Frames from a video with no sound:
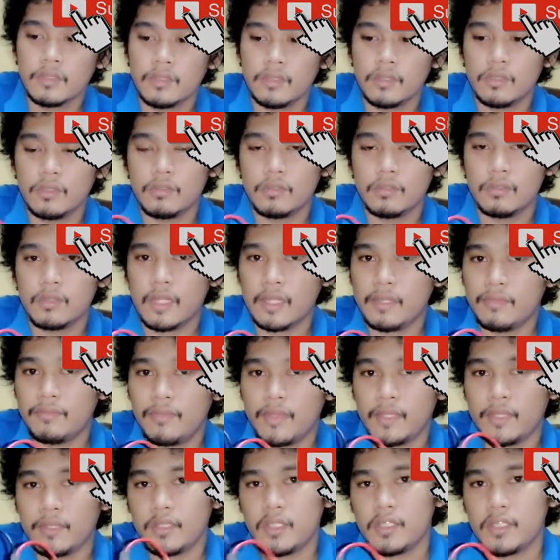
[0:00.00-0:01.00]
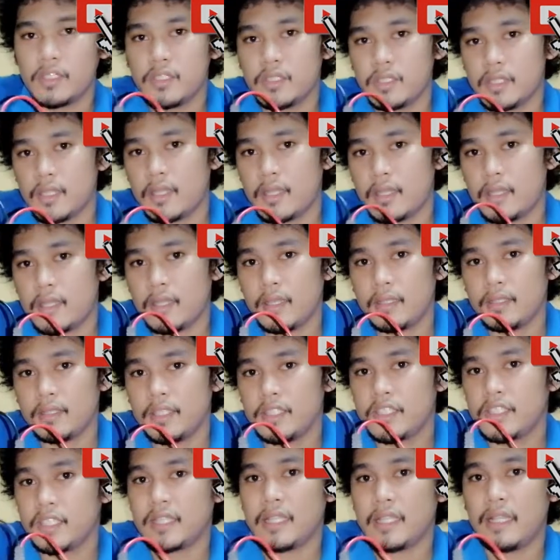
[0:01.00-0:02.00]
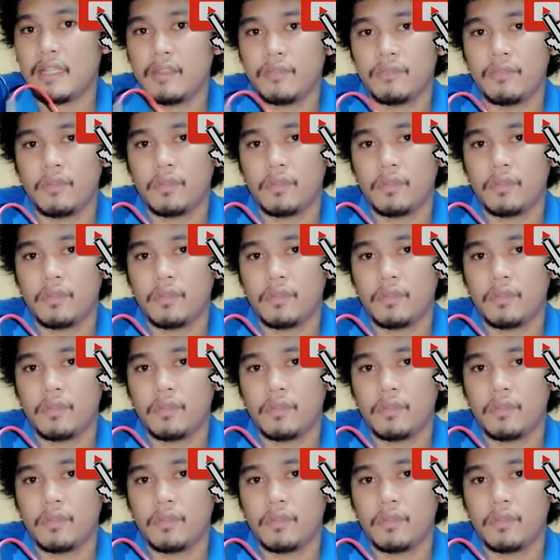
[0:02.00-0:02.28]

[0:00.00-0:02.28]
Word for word: yung advantage sa digital na